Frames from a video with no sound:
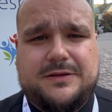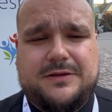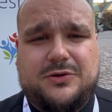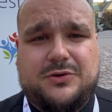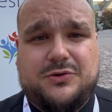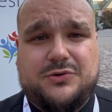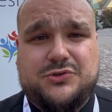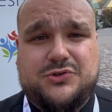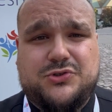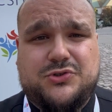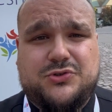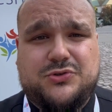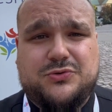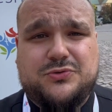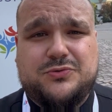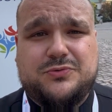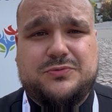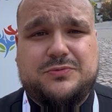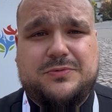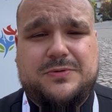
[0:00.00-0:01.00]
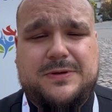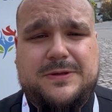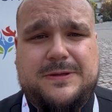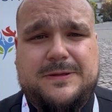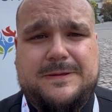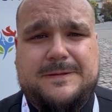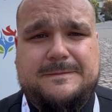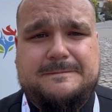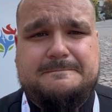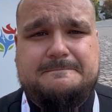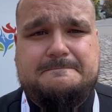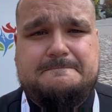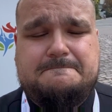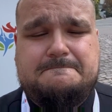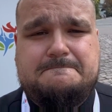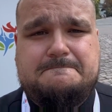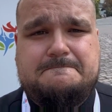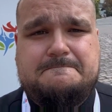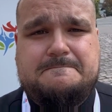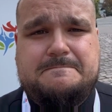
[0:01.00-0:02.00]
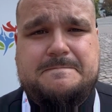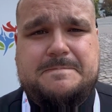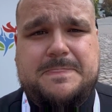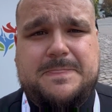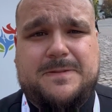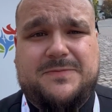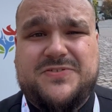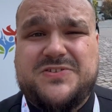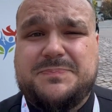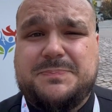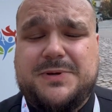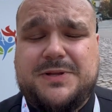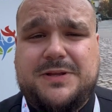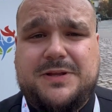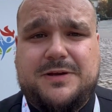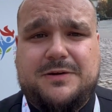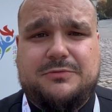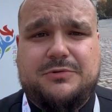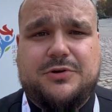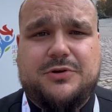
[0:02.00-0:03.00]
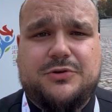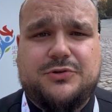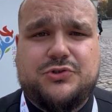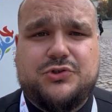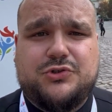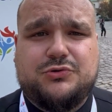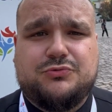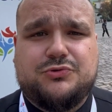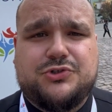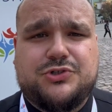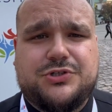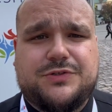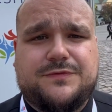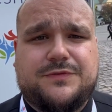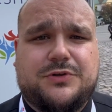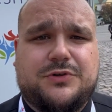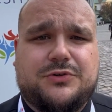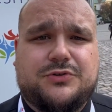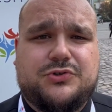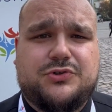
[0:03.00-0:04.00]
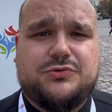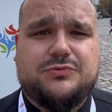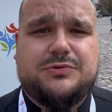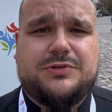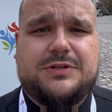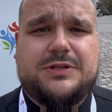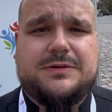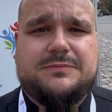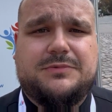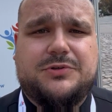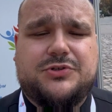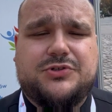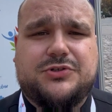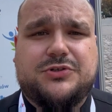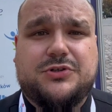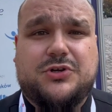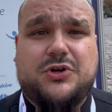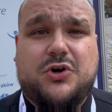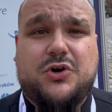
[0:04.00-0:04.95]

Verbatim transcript: kościół mm, wspaniały, kościół żywy, kościół dynamiczny,